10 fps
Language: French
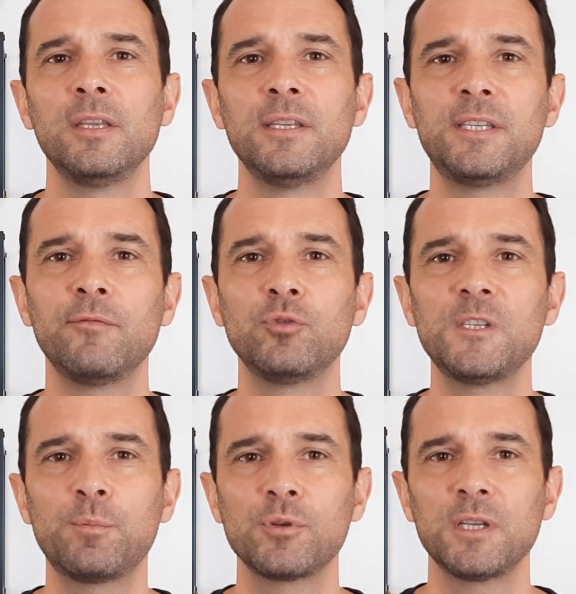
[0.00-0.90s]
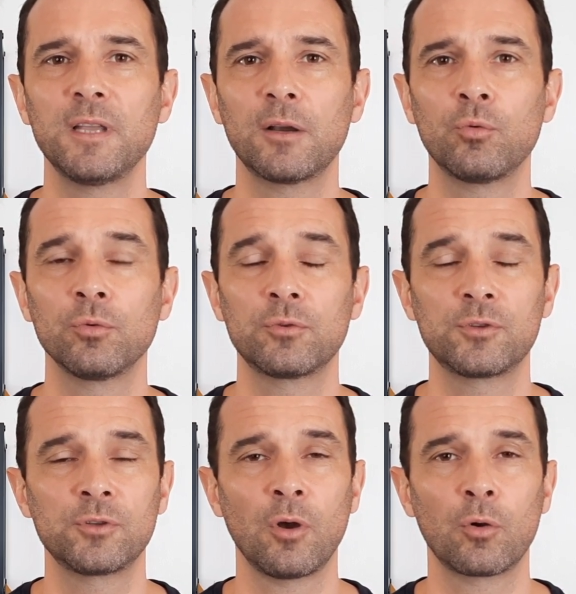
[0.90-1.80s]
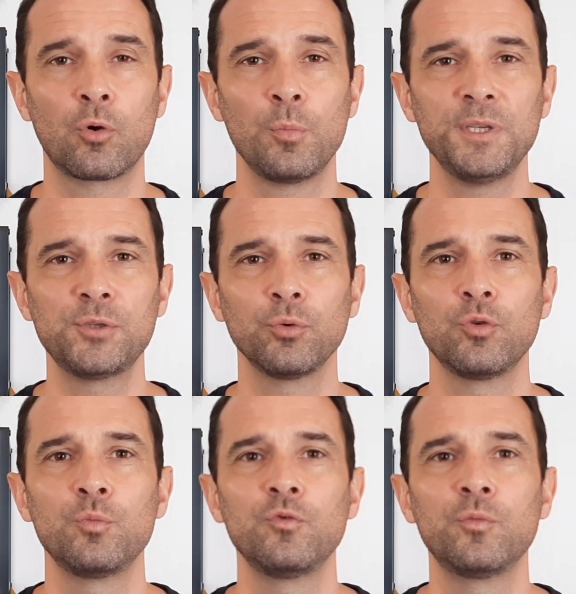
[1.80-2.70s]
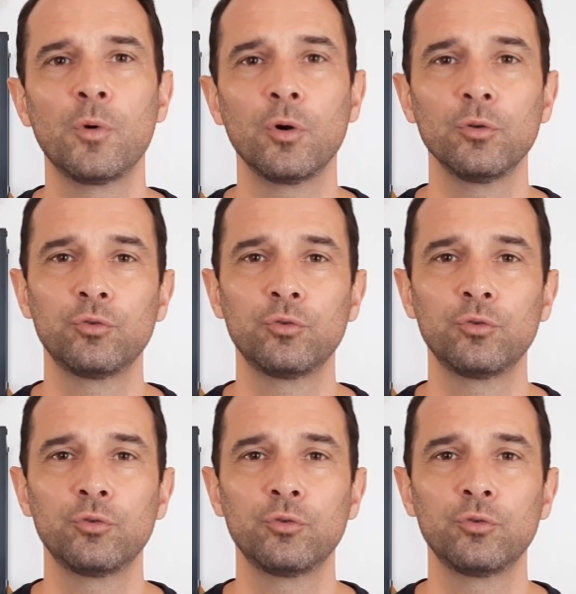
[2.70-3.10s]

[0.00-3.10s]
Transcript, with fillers: Ici, vous disposez d'un compte sans commission de mouvement,